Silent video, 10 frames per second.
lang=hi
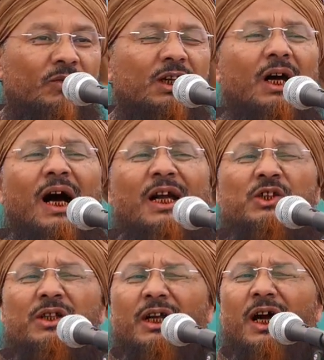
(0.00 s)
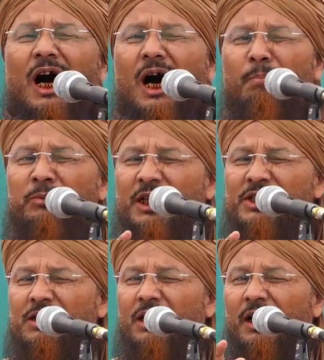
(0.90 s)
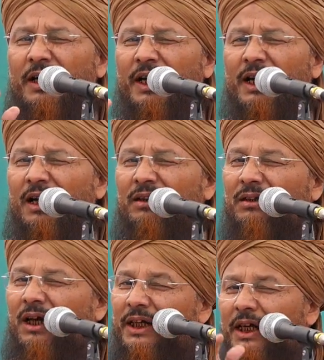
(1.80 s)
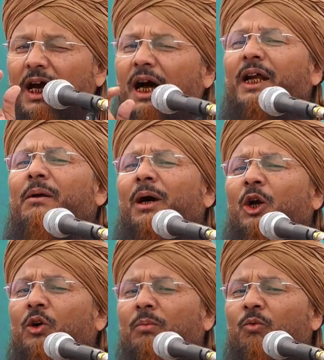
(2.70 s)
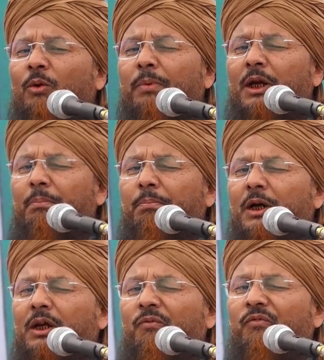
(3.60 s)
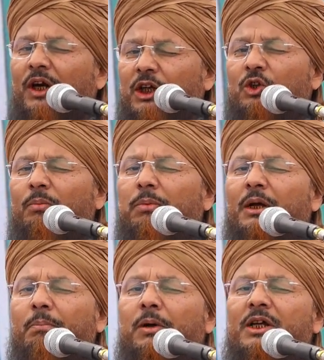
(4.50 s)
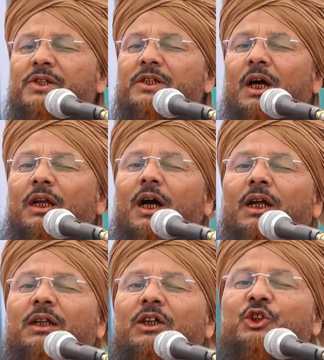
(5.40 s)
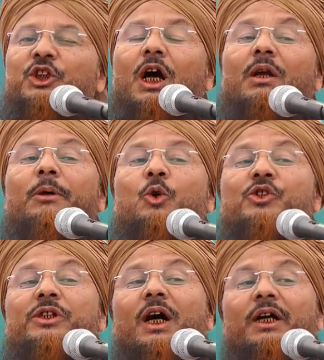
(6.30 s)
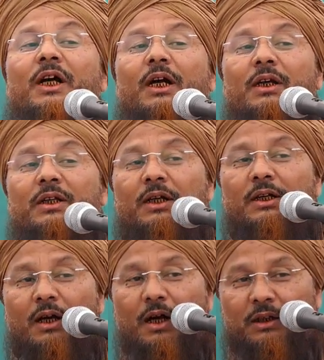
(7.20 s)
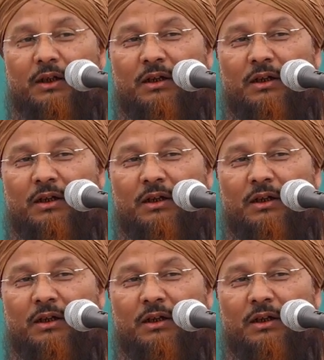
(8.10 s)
कि आज जिन्हें आपदस्त करने का तरीका नहीं मालूम वो बड़े बड़े वलियों बड़े बड़े सादात की शान में गुस्ताखियां करते नजर आते